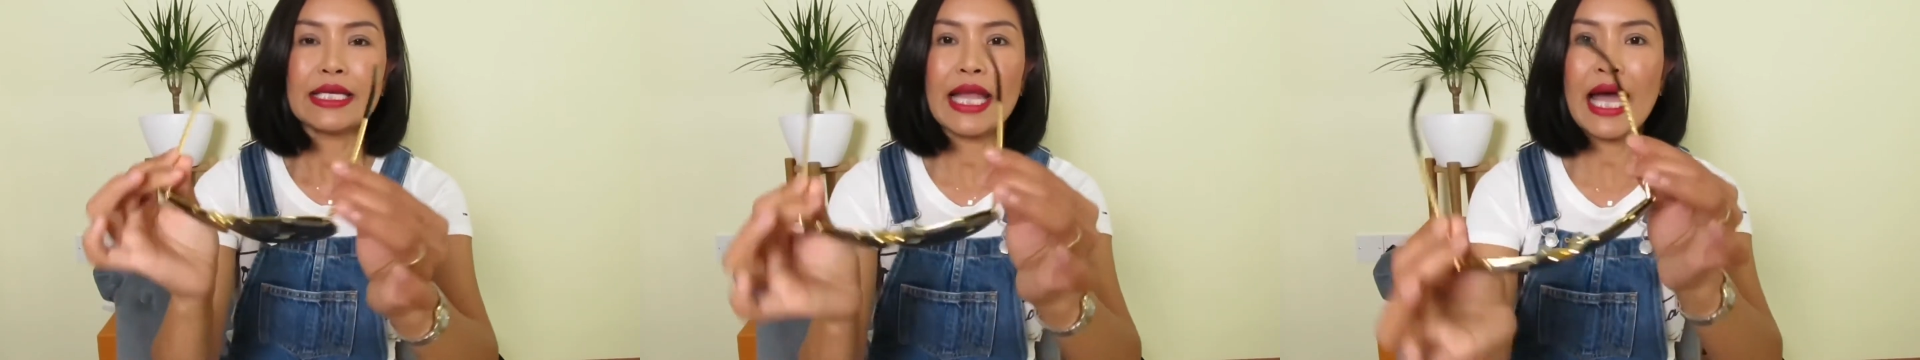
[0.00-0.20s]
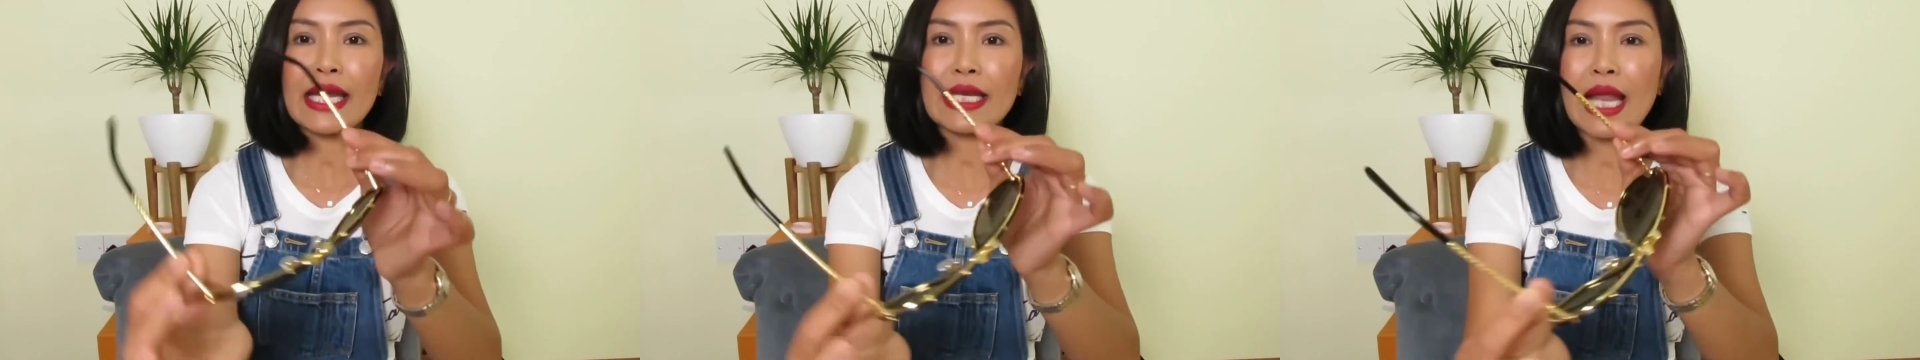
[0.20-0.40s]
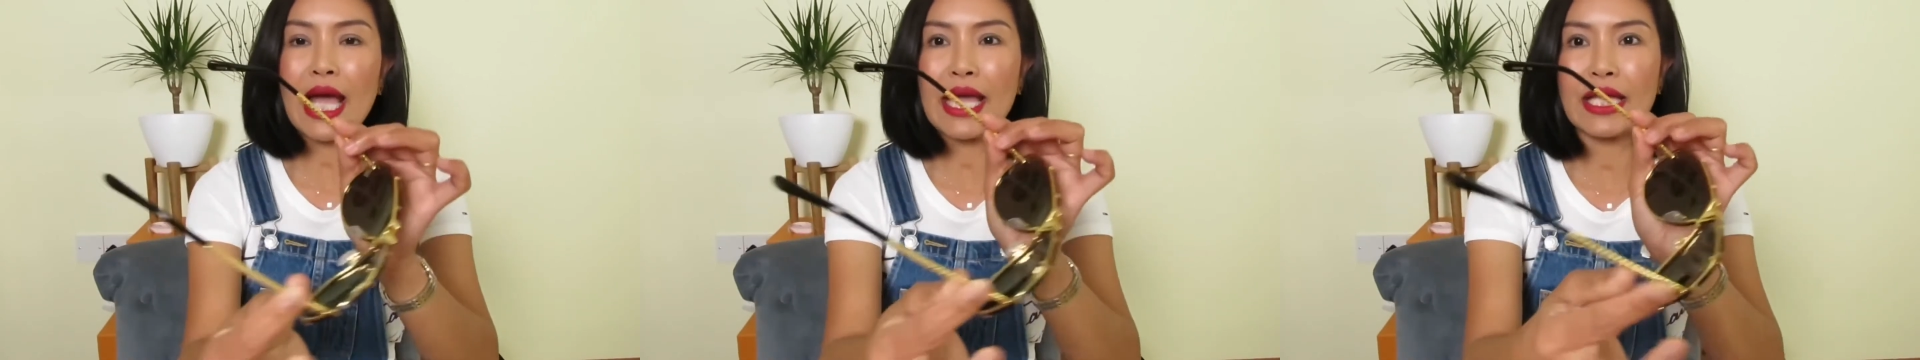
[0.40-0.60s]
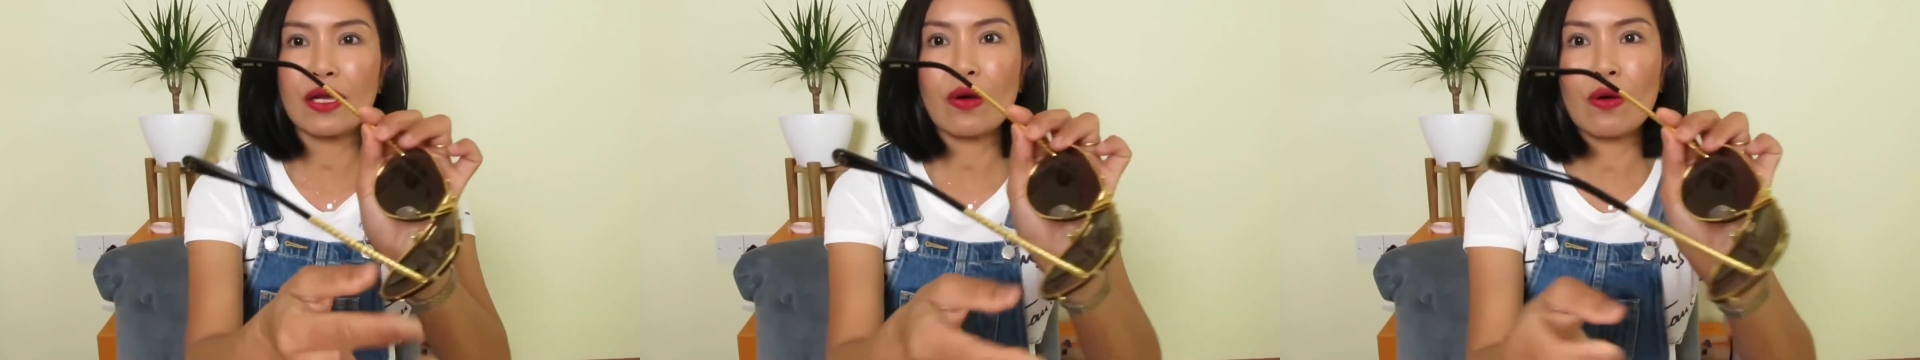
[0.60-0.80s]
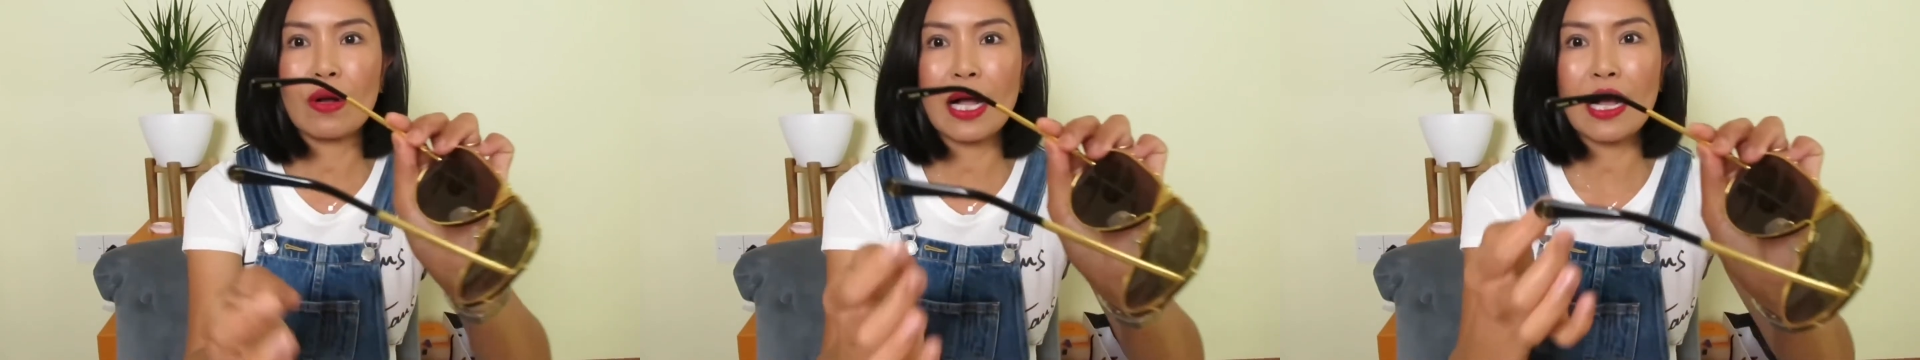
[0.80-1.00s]
ด้านใน
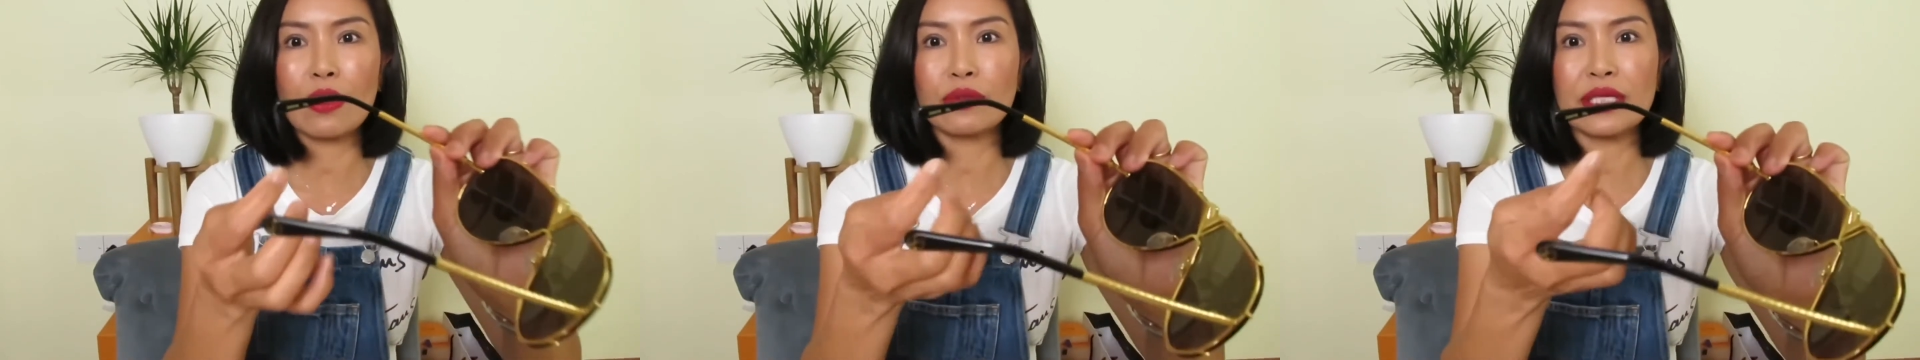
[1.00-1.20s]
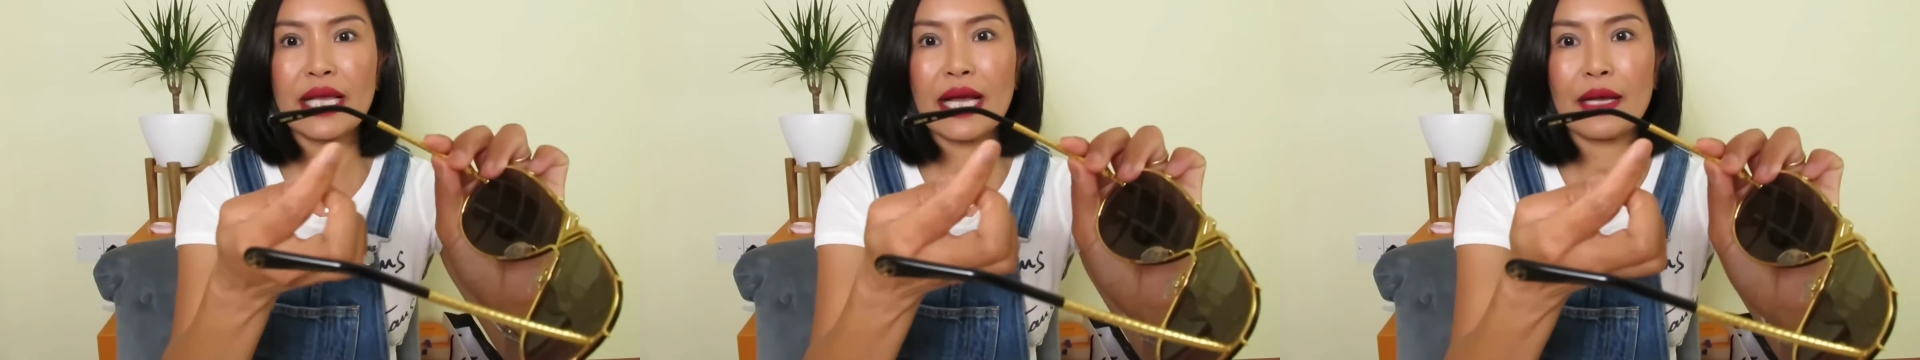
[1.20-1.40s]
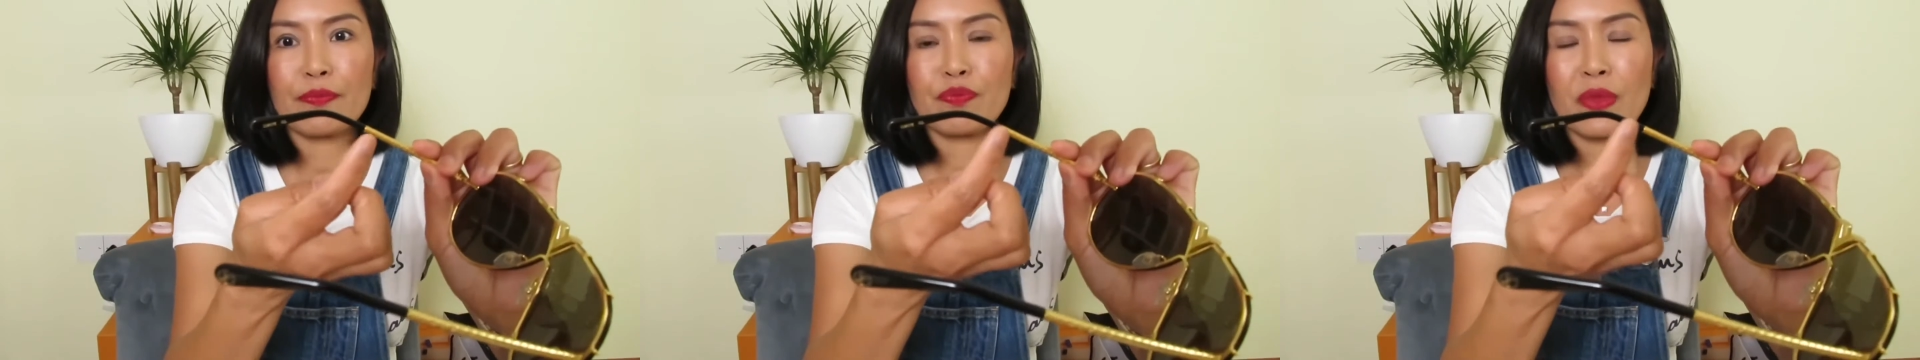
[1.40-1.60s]
ของเขาเนี่ย